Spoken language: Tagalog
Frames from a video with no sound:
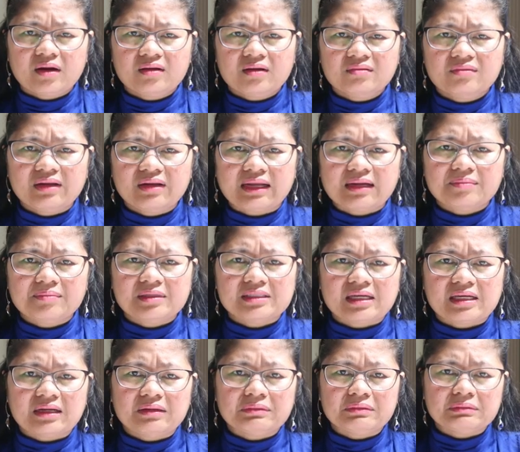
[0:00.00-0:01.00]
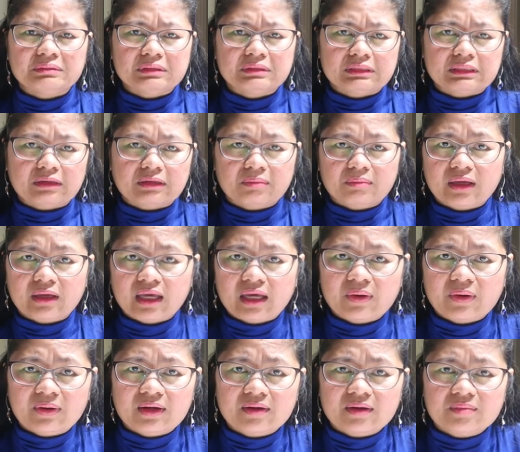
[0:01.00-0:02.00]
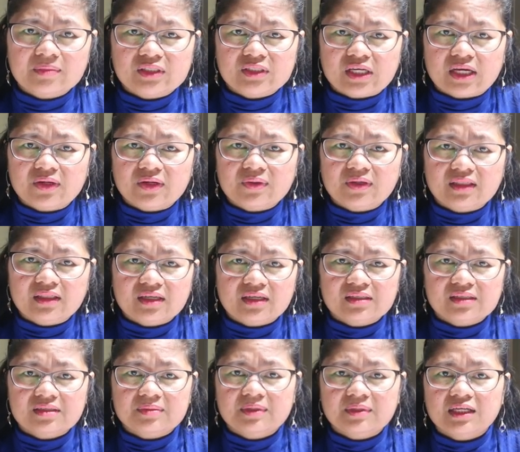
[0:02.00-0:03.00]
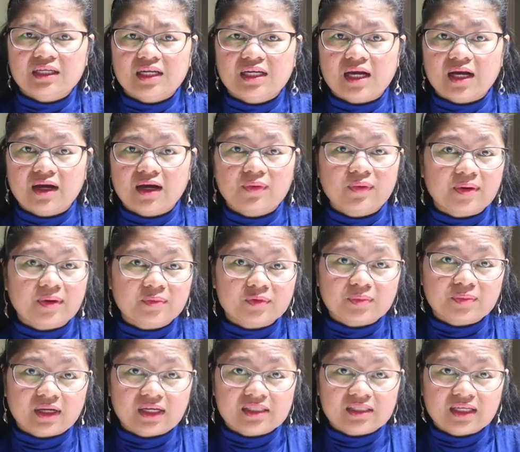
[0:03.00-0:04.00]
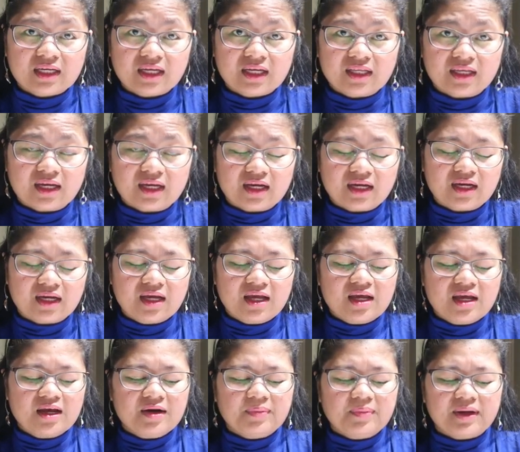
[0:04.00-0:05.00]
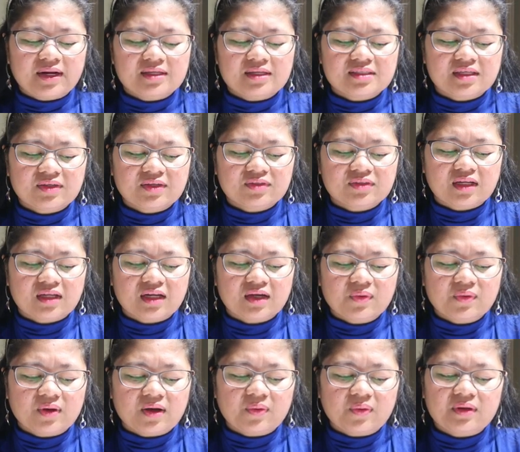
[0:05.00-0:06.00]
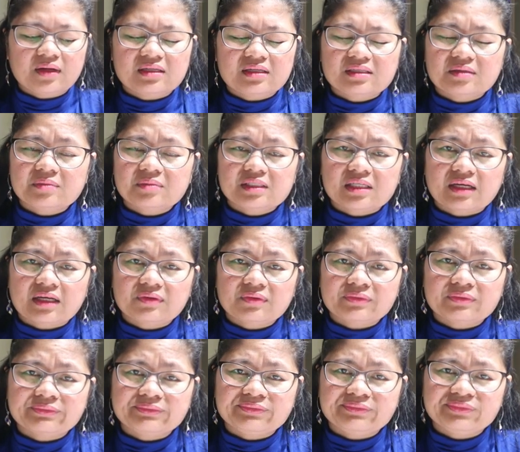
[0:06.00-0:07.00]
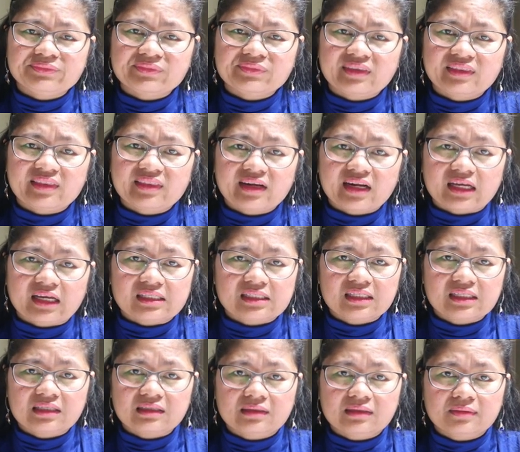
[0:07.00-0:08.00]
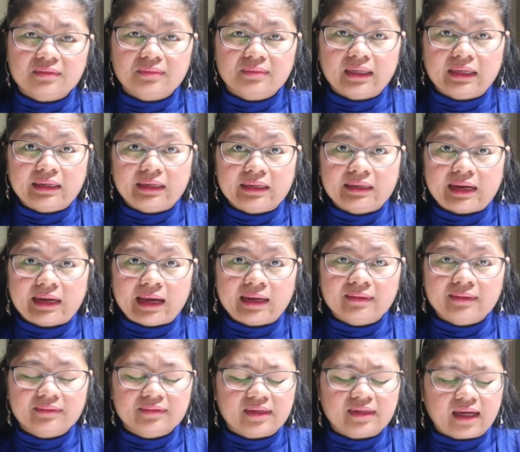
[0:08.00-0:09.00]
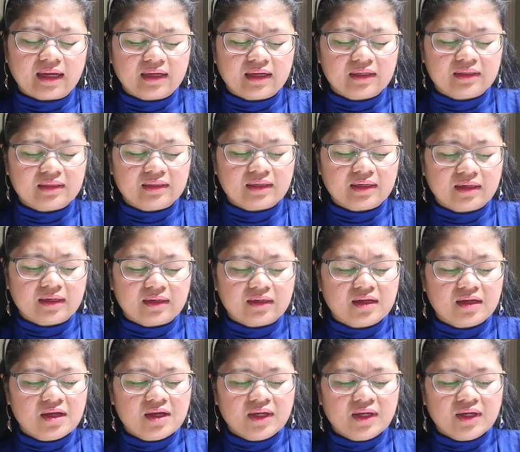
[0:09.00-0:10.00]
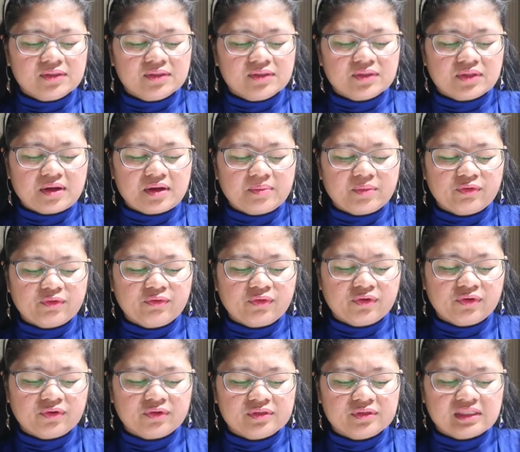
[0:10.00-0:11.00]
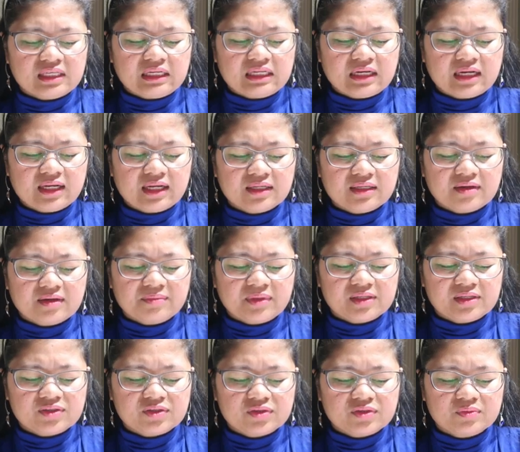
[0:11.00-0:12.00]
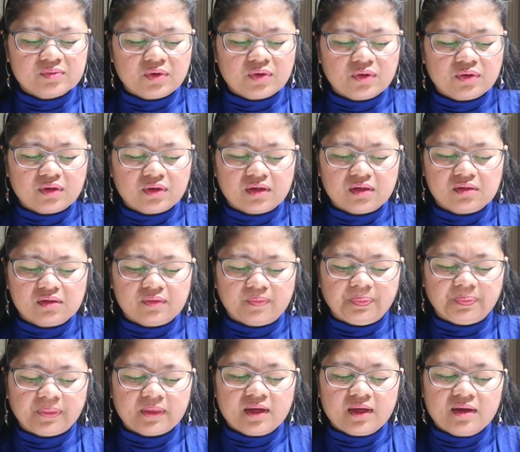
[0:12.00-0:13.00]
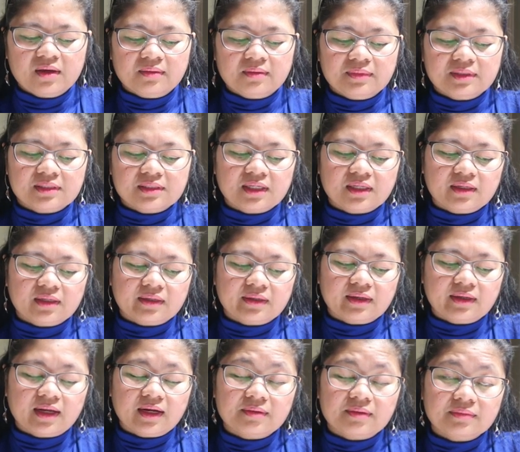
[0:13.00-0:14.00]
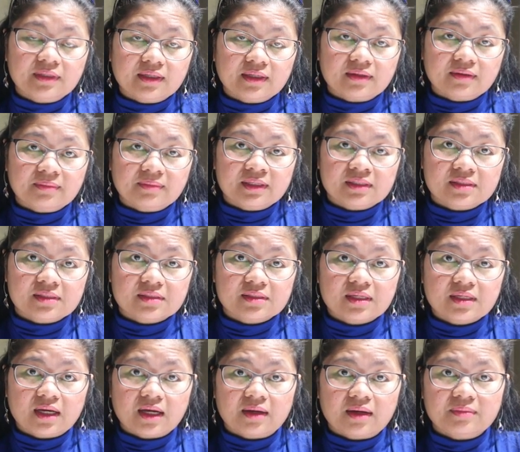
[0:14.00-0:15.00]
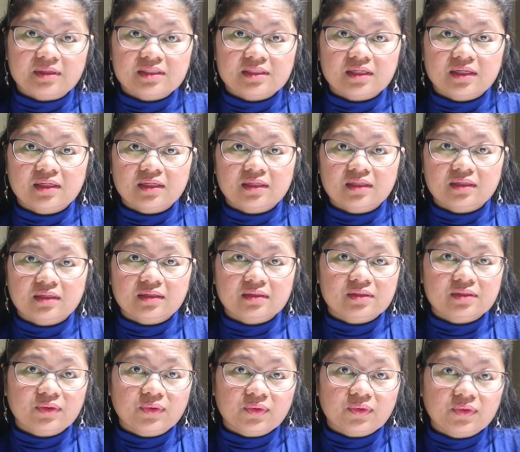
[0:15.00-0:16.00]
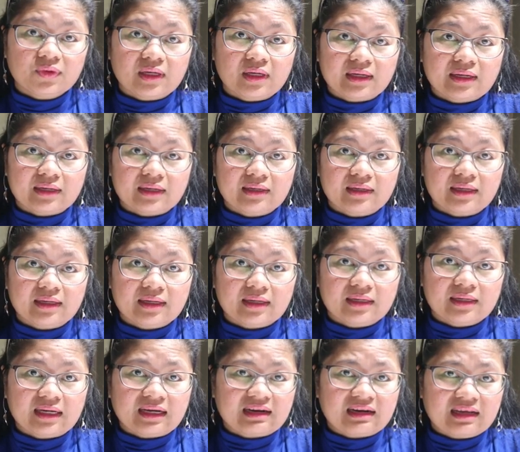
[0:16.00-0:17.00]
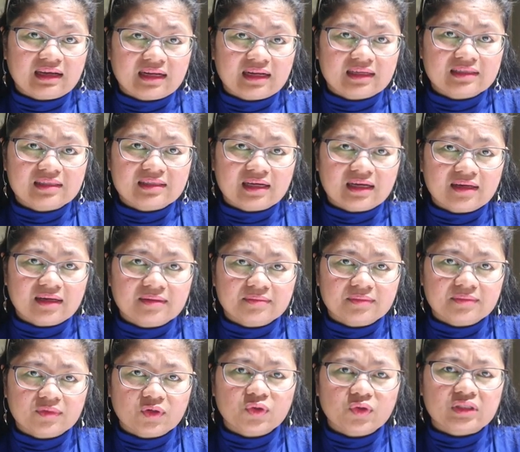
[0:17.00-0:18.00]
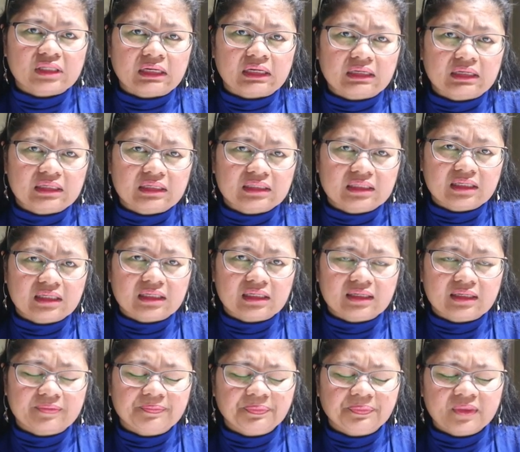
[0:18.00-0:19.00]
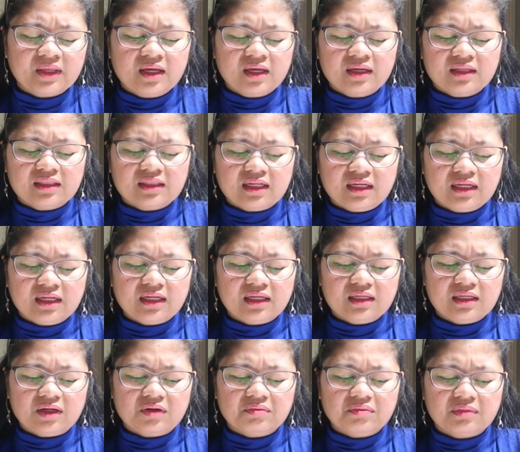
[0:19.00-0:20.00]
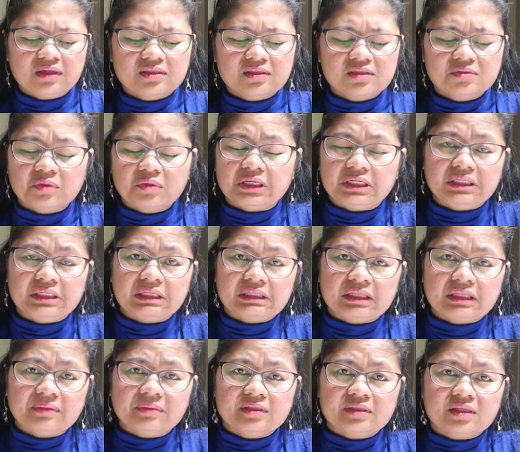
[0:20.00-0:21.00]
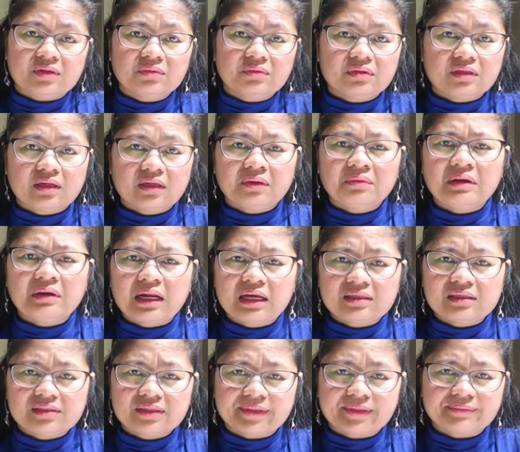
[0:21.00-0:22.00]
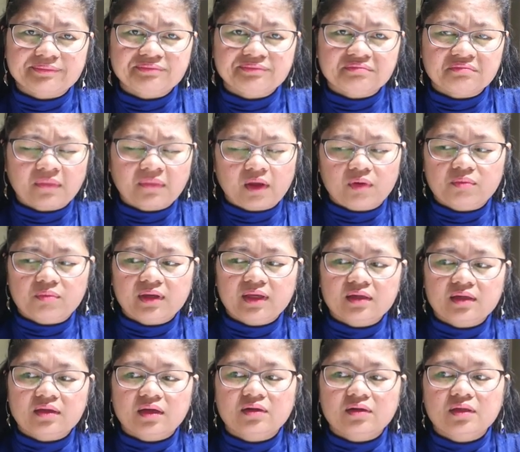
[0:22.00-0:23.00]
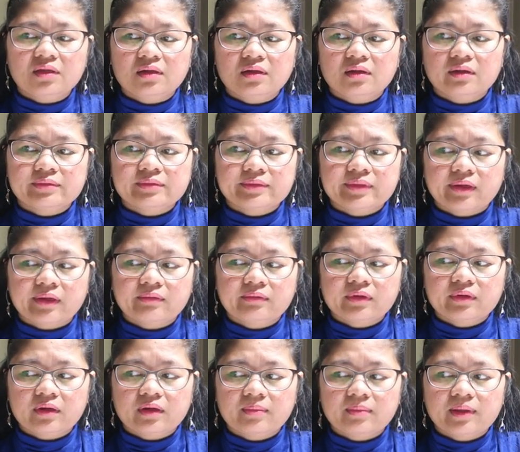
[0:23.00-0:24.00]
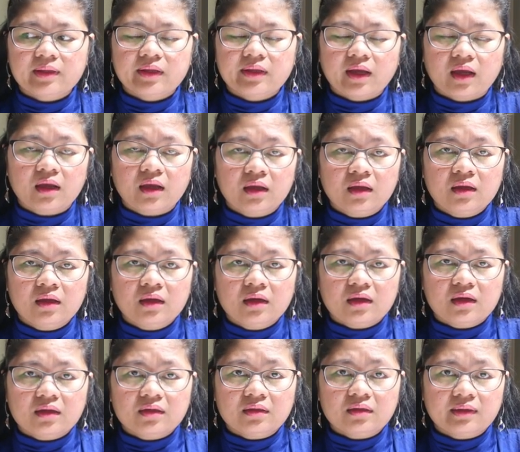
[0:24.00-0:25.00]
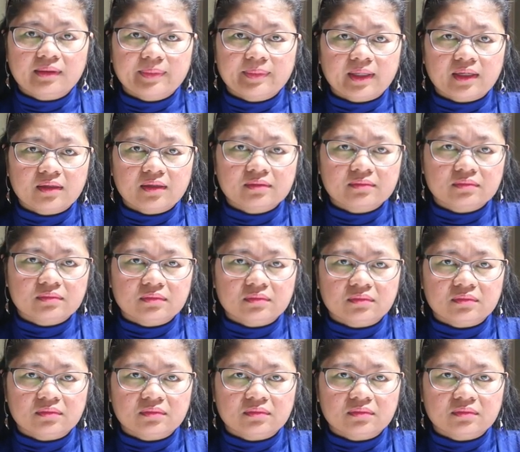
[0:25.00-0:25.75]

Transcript: parang wala na masyadong selbe. Wala na masyadong interest sa mga ginagawa mo para sa kanya. Para sa inyong dalawa. Wala na siya masyadong interest. Ganun. Kumbaga, nang laylo na. Ganun. So, number four, sina lang niya message mo. Ganun. Minsan, ah, alam niyang nag-message ka. Minsan, siguro na, na, na-click lang niya or talagang uh, tiningnan niya anong message mo, hindi niya type na sagutin. Wala siya. ano ba yan? Ganun niya, tanong na naman niya. Ganun parang